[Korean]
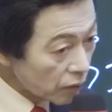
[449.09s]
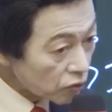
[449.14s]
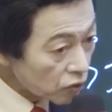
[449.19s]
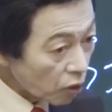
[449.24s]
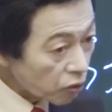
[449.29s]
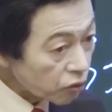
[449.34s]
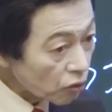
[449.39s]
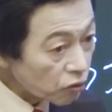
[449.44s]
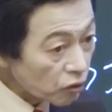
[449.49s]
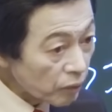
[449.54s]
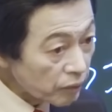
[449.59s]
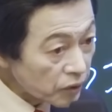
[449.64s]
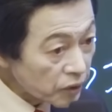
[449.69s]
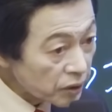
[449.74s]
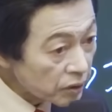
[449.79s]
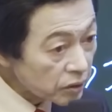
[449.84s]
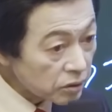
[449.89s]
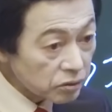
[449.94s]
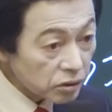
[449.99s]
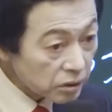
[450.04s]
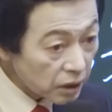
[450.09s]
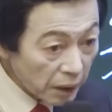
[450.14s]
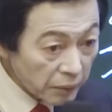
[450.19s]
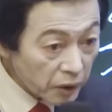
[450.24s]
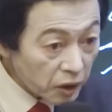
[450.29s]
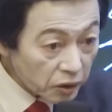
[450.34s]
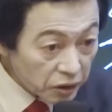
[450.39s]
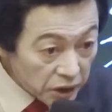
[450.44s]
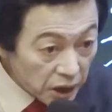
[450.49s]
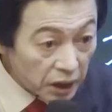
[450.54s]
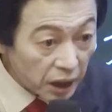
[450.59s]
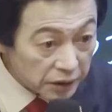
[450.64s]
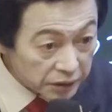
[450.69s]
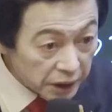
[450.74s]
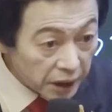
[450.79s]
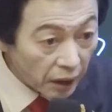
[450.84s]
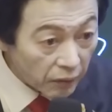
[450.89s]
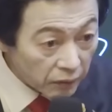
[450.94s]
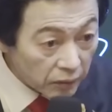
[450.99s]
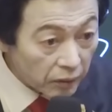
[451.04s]
도둑놈들은 그 들어가면 큰일
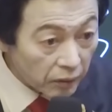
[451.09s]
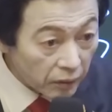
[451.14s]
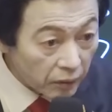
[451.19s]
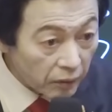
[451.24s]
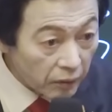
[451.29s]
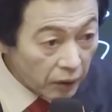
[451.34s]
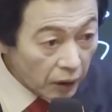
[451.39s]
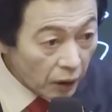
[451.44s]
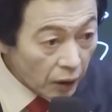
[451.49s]
나니까 고.